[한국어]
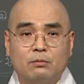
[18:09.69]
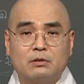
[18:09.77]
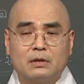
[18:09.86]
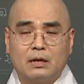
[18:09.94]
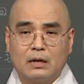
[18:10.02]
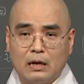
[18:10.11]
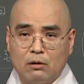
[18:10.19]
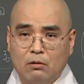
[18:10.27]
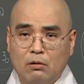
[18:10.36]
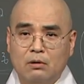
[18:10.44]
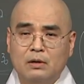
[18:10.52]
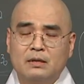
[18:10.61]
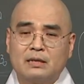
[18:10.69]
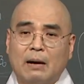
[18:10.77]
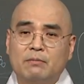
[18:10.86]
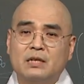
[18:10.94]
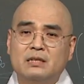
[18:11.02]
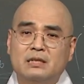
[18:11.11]
기본 생활하고
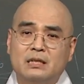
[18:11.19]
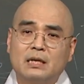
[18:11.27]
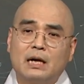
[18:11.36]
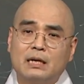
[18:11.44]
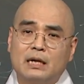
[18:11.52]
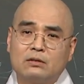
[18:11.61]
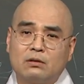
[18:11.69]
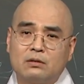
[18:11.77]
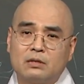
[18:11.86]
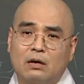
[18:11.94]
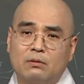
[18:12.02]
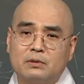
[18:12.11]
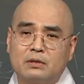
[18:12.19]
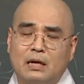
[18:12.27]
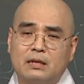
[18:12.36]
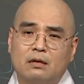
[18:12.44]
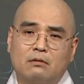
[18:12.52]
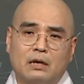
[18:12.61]
남는 시간에 저런
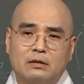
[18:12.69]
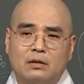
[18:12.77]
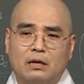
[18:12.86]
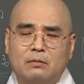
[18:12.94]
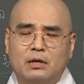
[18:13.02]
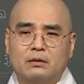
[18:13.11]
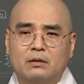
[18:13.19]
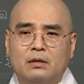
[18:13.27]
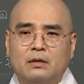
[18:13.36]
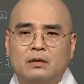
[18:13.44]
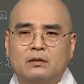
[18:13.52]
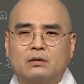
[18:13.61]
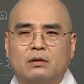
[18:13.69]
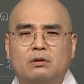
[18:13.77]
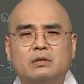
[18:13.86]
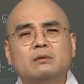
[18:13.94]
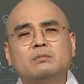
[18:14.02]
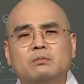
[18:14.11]
작업들을 한다고 가정하면
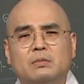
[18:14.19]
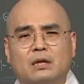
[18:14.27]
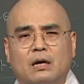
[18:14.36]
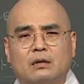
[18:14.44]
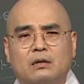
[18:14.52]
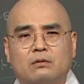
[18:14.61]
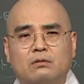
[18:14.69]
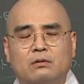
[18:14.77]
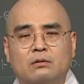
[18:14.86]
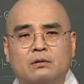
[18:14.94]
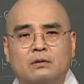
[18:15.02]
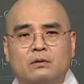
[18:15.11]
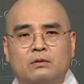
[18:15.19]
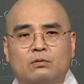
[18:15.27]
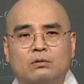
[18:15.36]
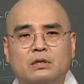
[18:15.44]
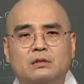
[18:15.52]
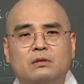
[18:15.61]
훨씬 힘듭니다. 그리고
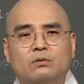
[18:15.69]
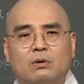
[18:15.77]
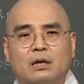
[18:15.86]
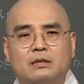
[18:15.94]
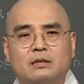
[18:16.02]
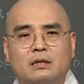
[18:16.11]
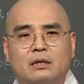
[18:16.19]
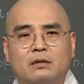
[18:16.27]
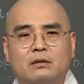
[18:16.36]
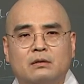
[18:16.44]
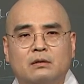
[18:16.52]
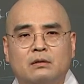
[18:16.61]
또 일찍 돌아가시잖아요.